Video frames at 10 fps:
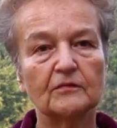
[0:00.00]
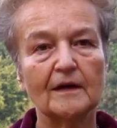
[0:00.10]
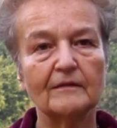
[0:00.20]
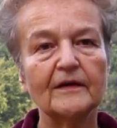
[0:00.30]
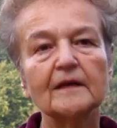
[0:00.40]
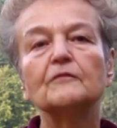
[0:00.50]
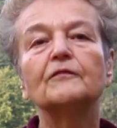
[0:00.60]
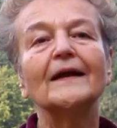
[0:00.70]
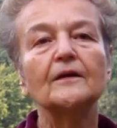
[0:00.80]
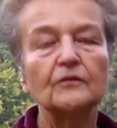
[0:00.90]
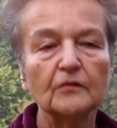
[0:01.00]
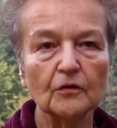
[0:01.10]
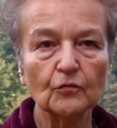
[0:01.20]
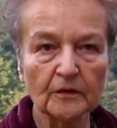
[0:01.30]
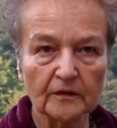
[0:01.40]
sein werden. Fallen
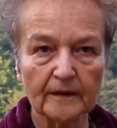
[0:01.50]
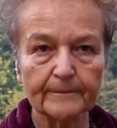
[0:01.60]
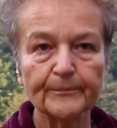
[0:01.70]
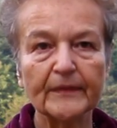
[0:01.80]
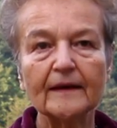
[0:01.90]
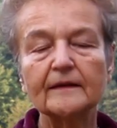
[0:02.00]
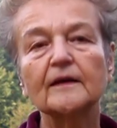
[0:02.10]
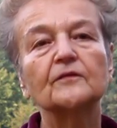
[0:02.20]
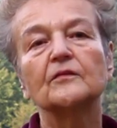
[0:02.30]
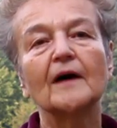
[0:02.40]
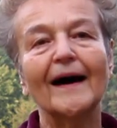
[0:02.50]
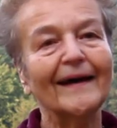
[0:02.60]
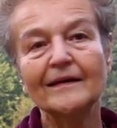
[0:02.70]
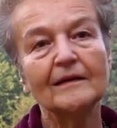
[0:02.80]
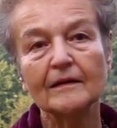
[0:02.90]
sie unter das
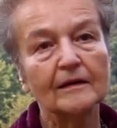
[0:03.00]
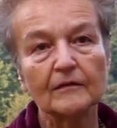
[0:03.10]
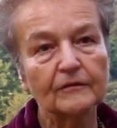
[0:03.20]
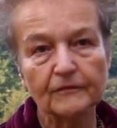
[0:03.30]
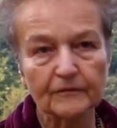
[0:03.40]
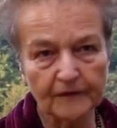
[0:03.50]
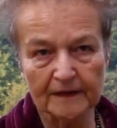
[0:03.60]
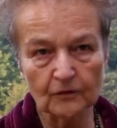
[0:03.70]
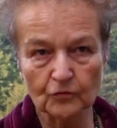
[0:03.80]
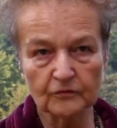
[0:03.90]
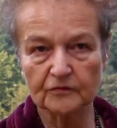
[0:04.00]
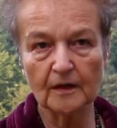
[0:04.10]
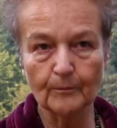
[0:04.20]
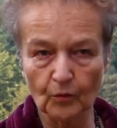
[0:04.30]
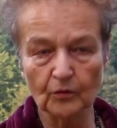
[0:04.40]

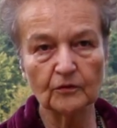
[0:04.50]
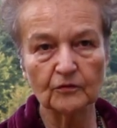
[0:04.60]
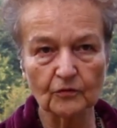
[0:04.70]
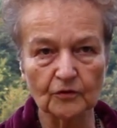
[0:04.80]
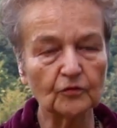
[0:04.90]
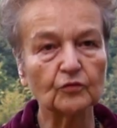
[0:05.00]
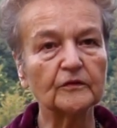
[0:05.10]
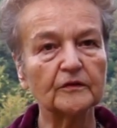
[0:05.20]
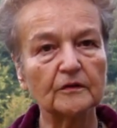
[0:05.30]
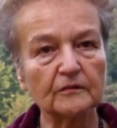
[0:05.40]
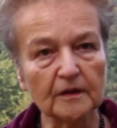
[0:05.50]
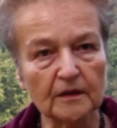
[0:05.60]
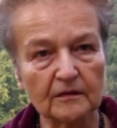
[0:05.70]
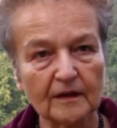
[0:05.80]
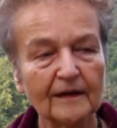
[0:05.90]
Einfrierungsgebot oder tun sie das
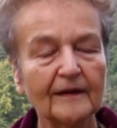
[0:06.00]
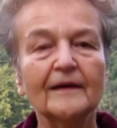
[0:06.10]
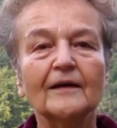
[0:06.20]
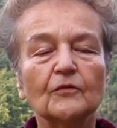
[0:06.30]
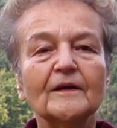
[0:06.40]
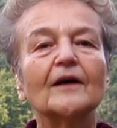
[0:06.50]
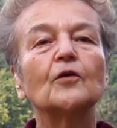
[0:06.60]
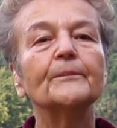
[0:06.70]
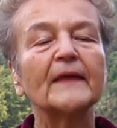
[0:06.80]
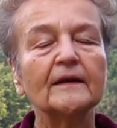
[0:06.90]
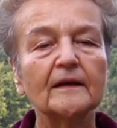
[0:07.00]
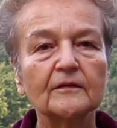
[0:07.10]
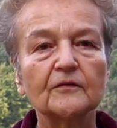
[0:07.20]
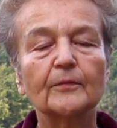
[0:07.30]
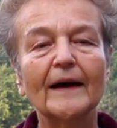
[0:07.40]
nicht? Und da kommt dann
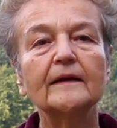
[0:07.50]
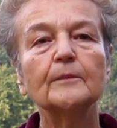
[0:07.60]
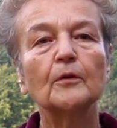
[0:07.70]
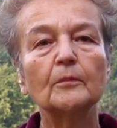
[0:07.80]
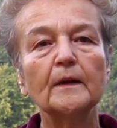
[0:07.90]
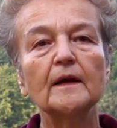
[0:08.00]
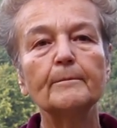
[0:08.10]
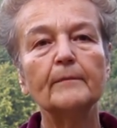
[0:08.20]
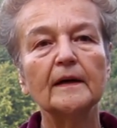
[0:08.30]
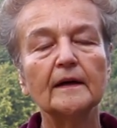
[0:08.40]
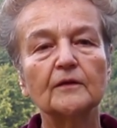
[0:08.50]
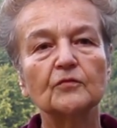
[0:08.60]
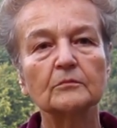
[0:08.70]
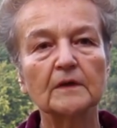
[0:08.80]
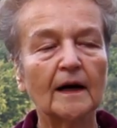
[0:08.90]
das zweite Problem äh, zum